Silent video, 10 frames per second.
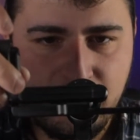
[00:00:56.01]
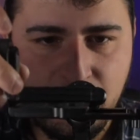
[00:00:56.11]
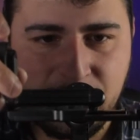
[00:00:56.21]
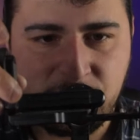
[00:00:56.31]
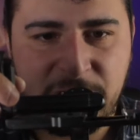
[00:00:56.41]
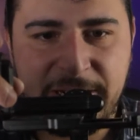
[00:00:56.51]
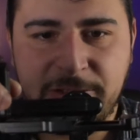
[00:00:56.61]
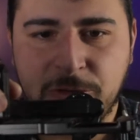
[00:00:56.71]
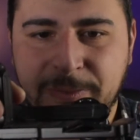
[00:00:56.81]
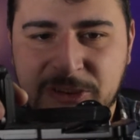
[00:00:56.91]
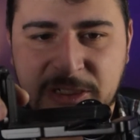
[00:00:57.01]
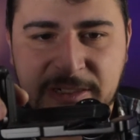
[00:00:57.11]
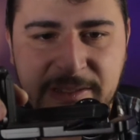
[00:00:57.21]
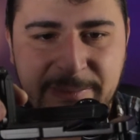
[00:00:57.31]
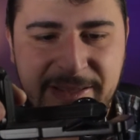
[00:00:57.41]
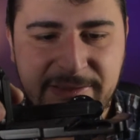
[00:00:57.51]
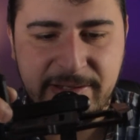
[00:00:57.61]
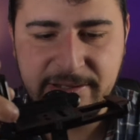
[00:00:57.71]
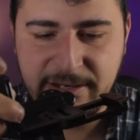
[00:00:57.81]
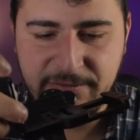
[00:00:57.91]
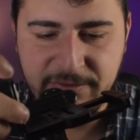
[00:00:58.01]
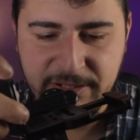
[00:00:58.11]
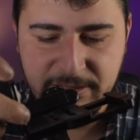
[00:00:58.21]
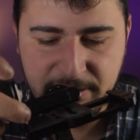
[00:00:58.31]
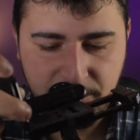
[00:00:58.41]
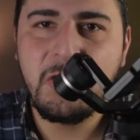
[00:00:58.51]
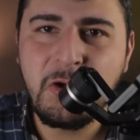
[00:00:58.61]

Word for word: come ho già detto precedentemente nel video.